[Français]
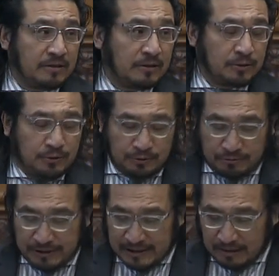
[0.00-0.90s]
pour
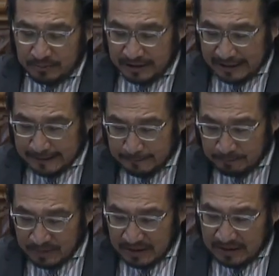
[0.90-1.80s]
signer
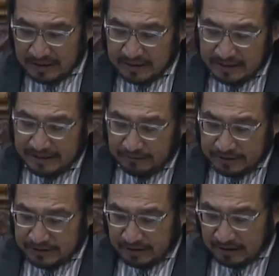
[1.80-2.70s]
le
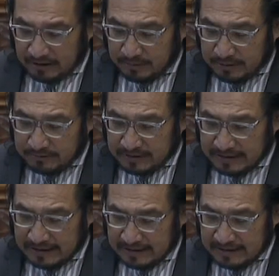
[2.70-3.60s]
traité
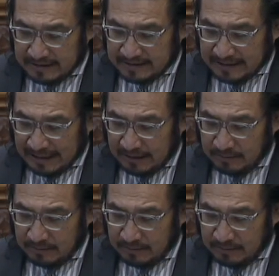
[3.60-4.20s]
numéro 9